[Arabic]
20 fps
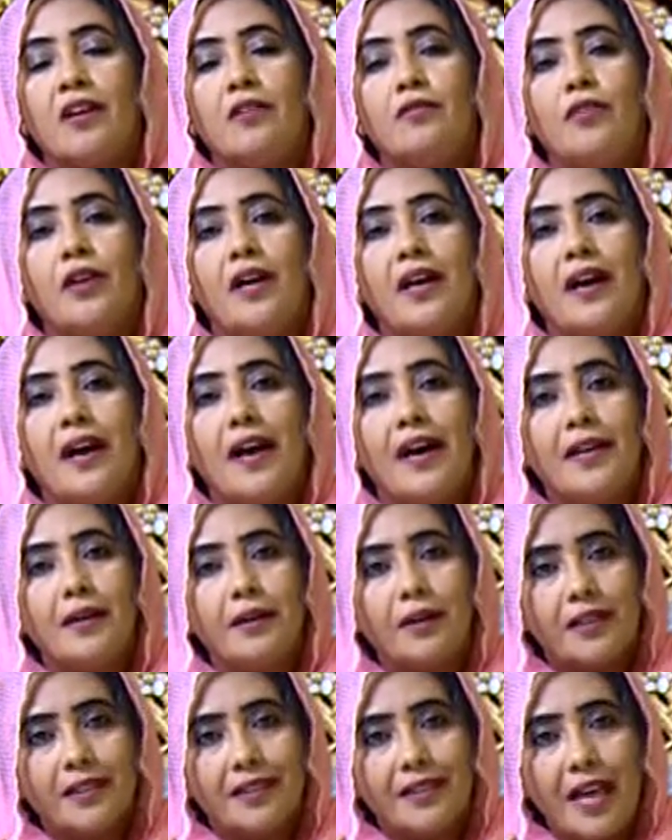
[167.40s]

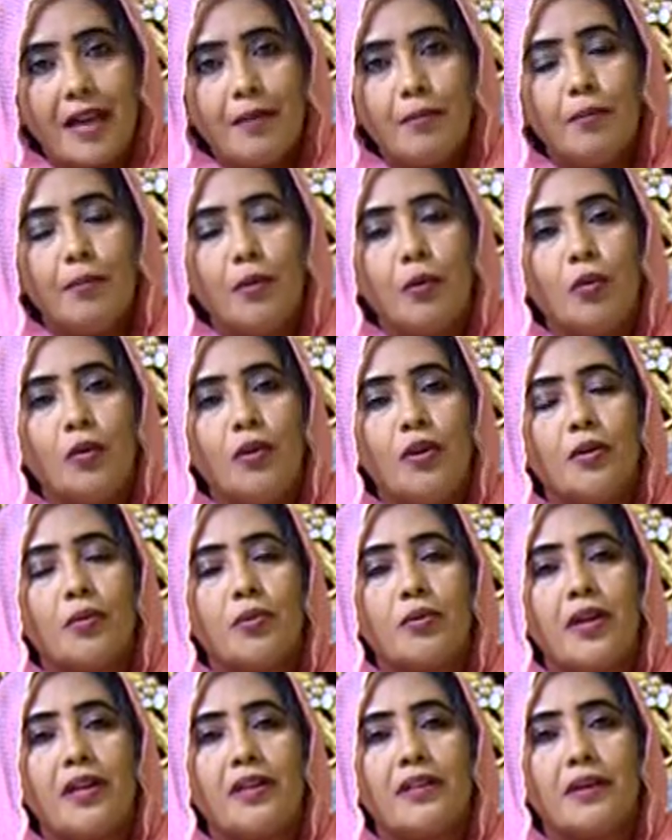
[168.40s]
فانا دائما بقول
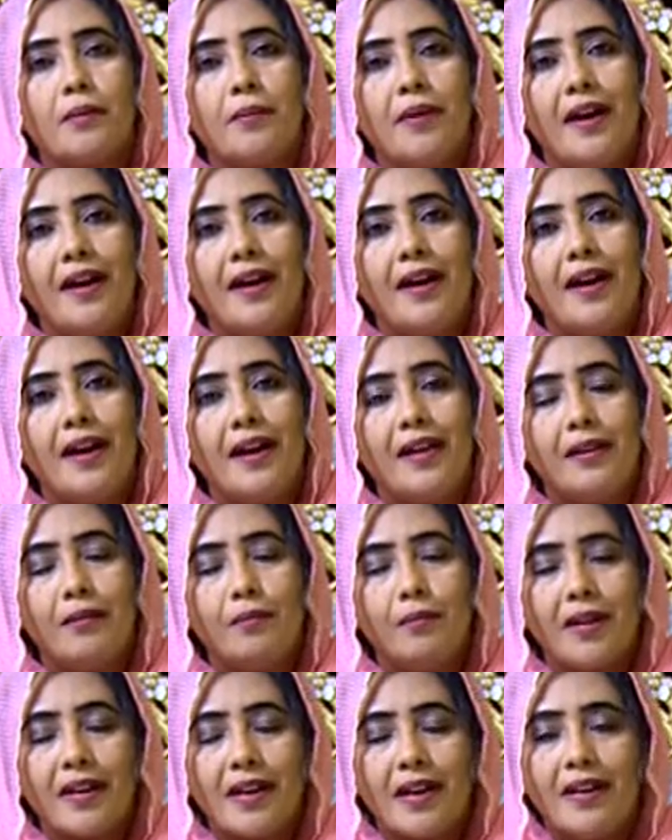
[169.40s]
للرجال يا جماعه
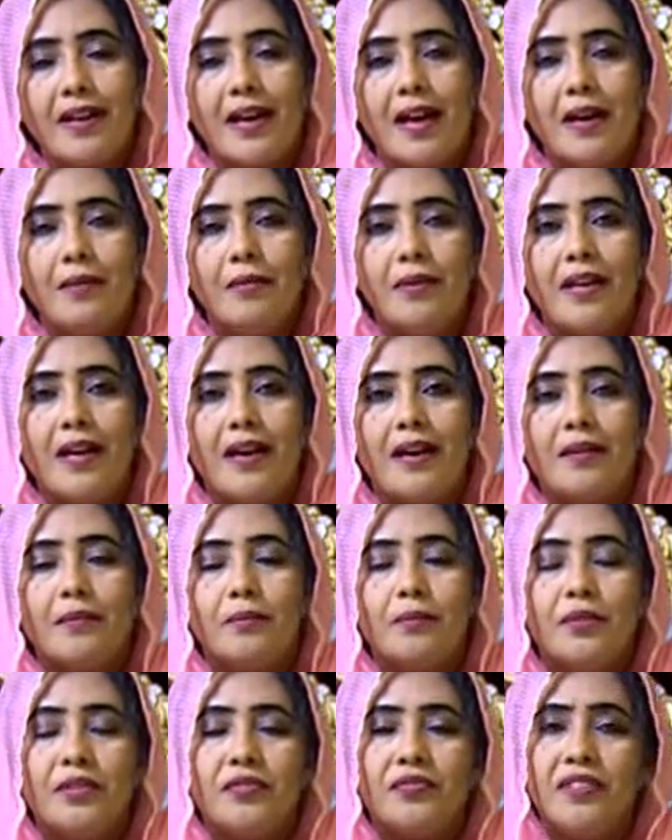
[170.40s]
المراه العامله
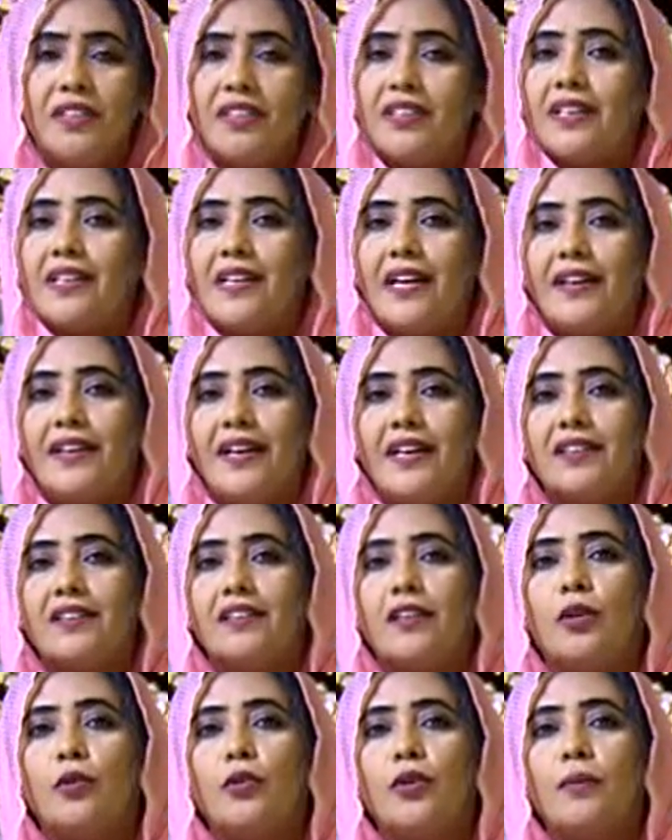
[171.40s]
بتفيدك يعني
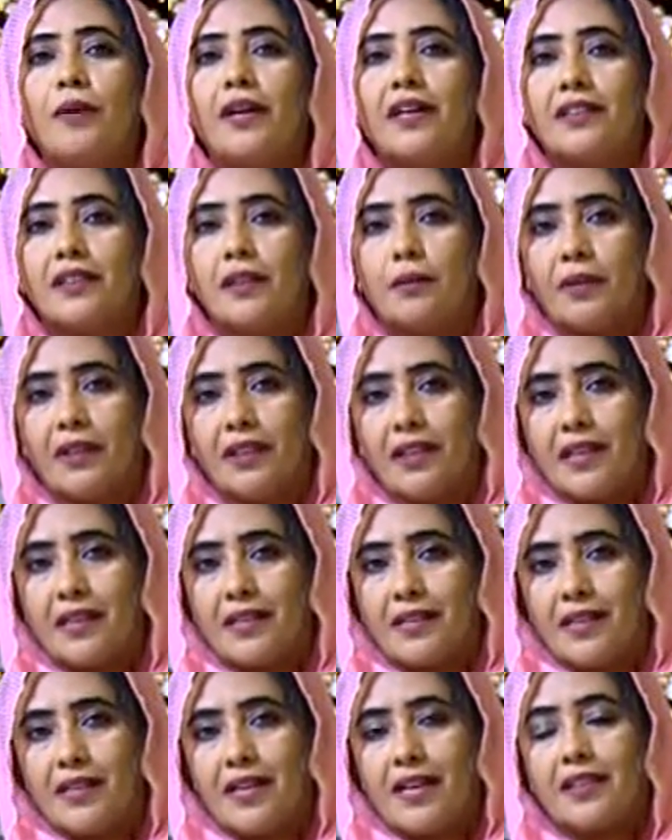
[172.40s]
حتى لو هي ما قدمت
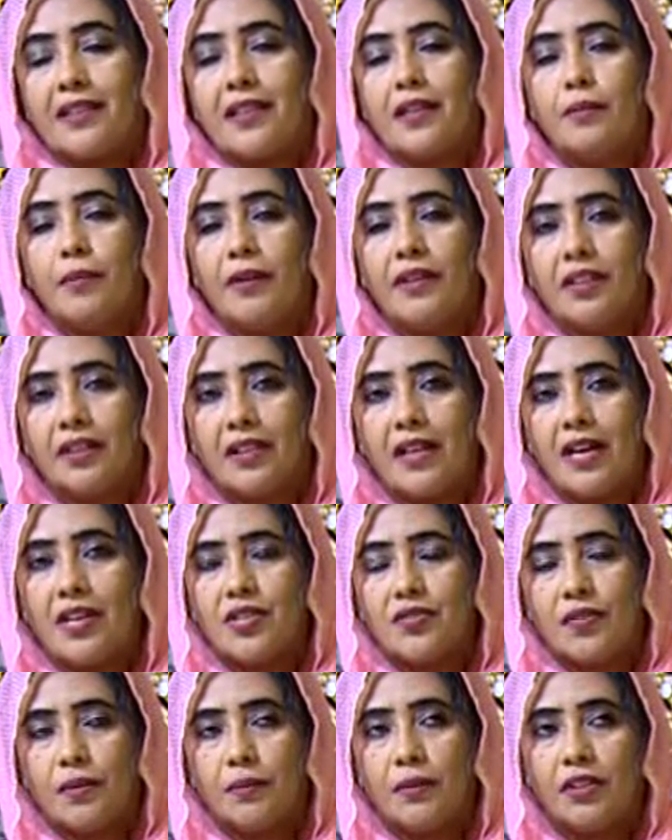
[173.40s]
لك يعني حتى لما
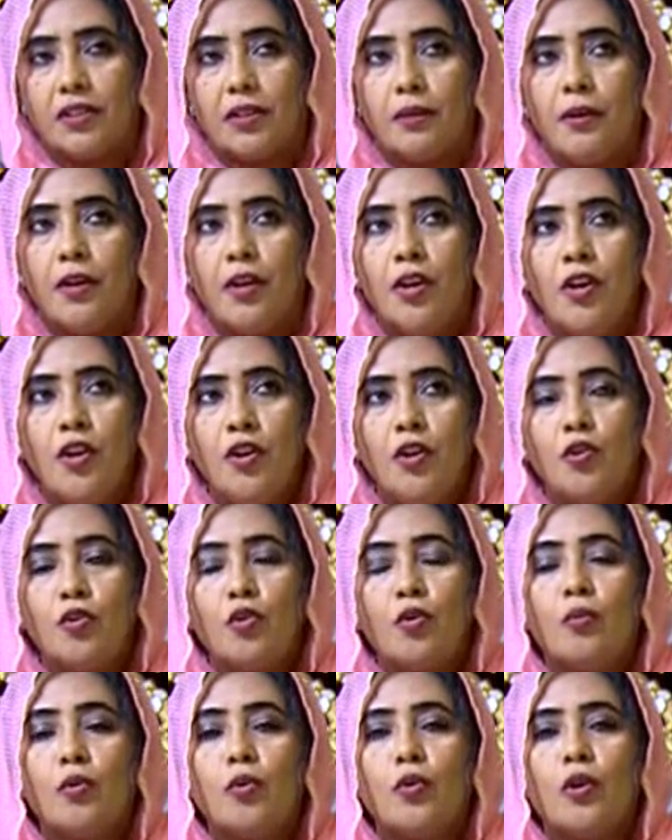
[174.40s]
نتناقش في المكتب
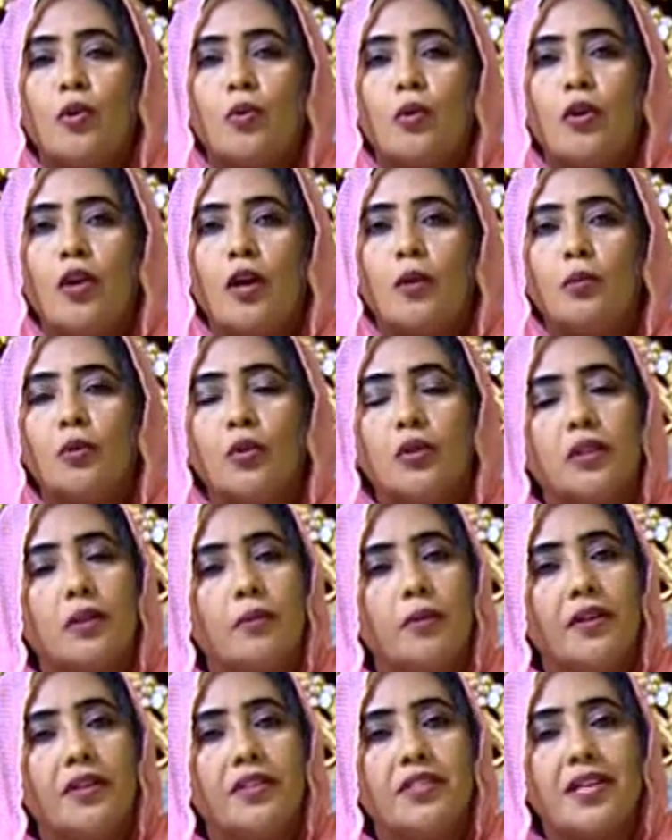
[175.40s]
بقوم اقول لك والله
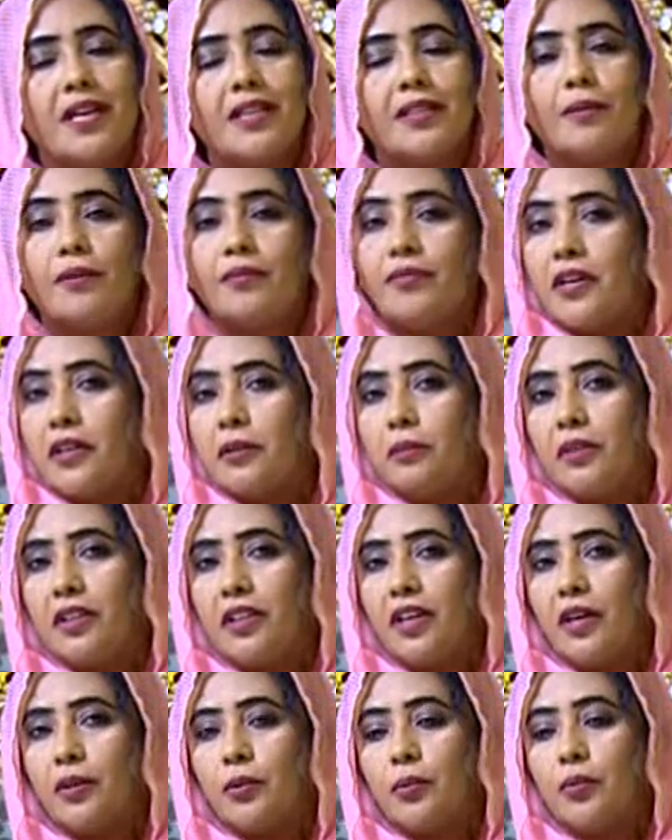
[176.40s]
مرتب النساء ده ما فايد
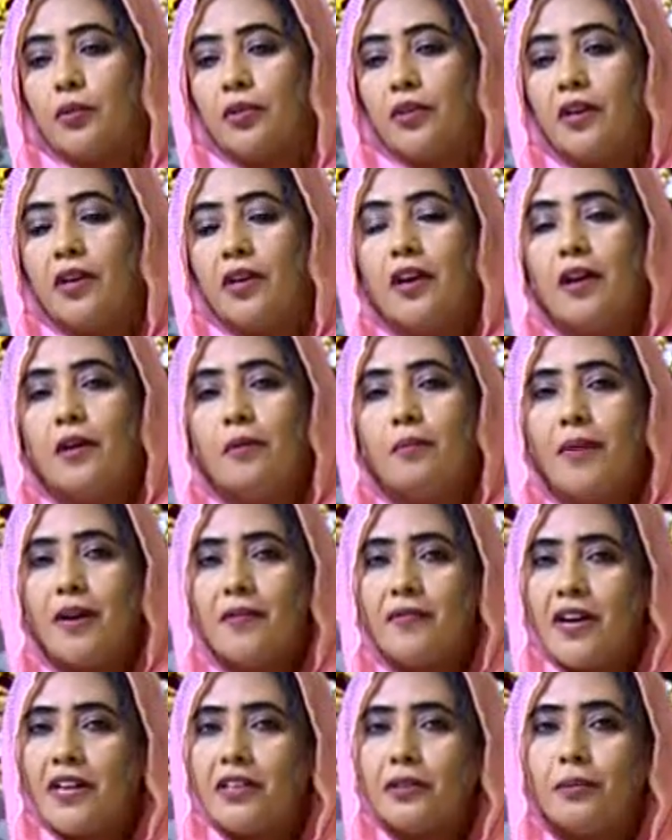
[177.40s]
مكياجهم ما
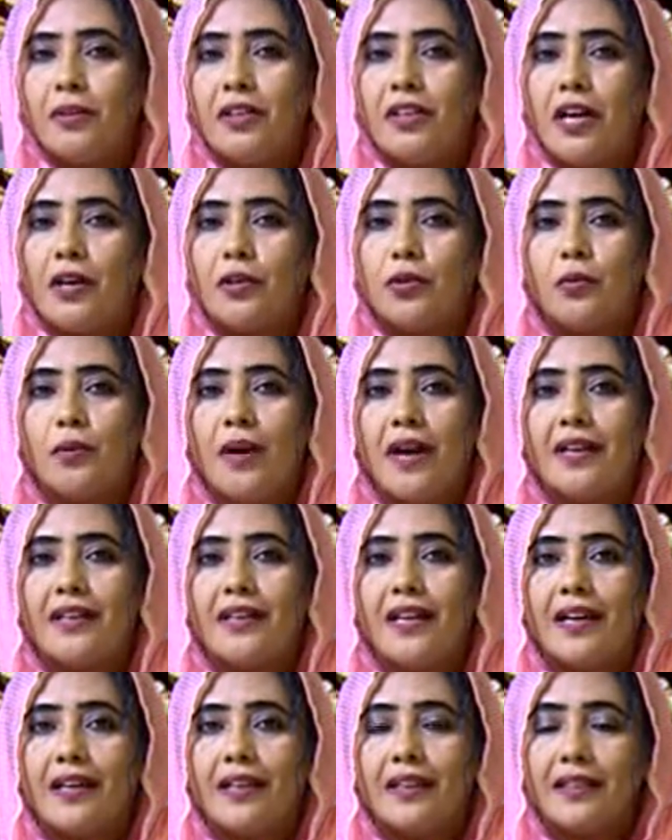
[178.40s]
فايد مكياج معي
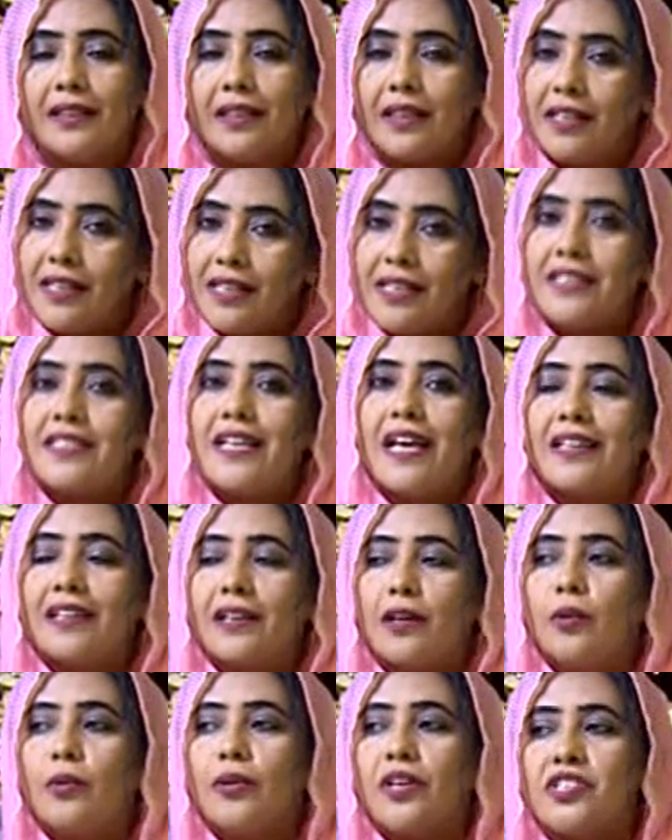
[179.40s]
لكن انت هي ذاتها
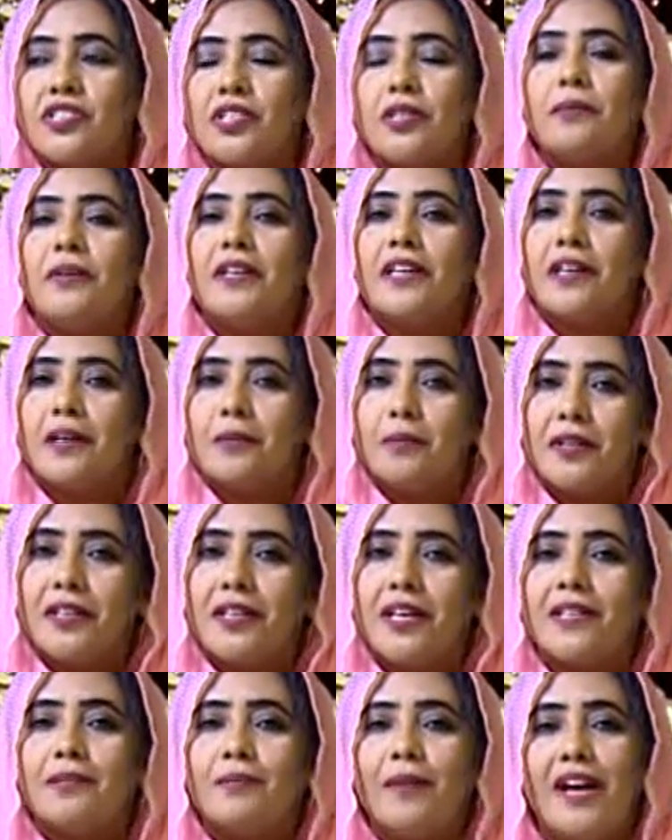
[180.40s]
كونها تشيل منك
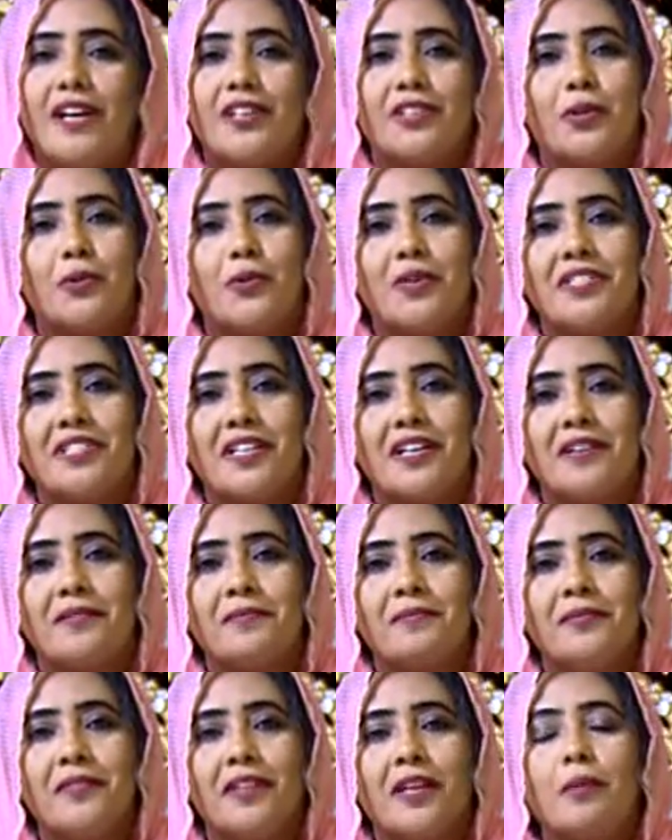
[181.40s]
المكياج ما حاجه كويسه
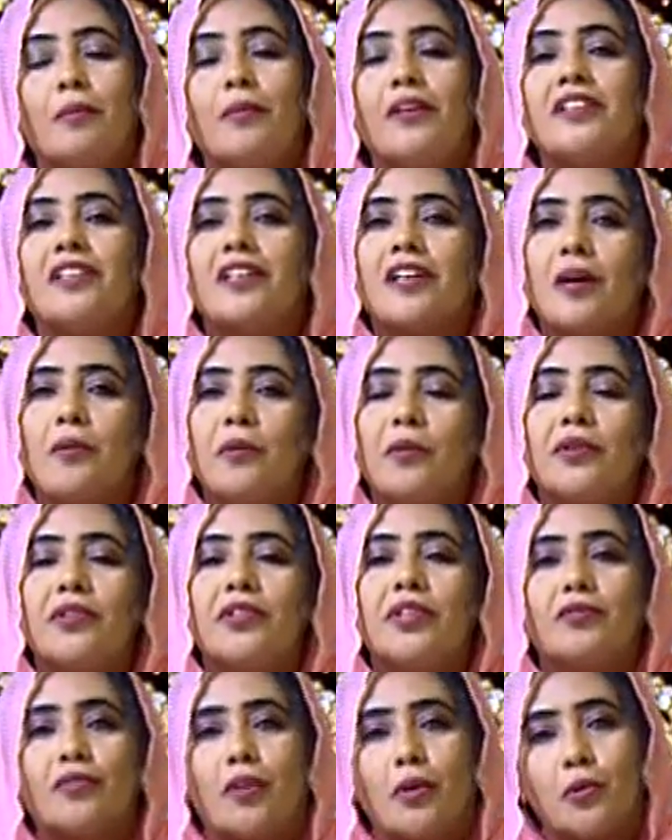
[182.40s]
ما انت كان ممكن
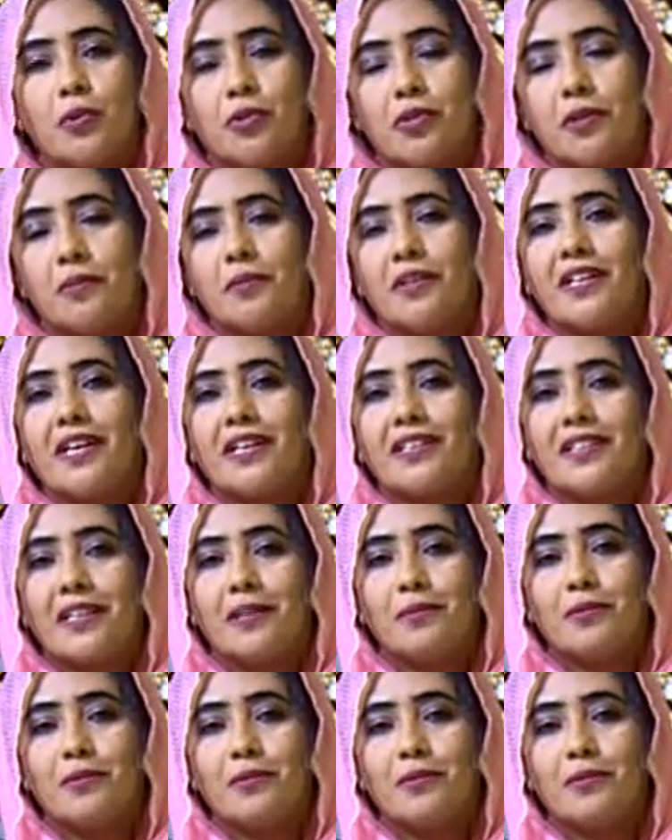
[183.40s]
تدفع قروش المكياج دي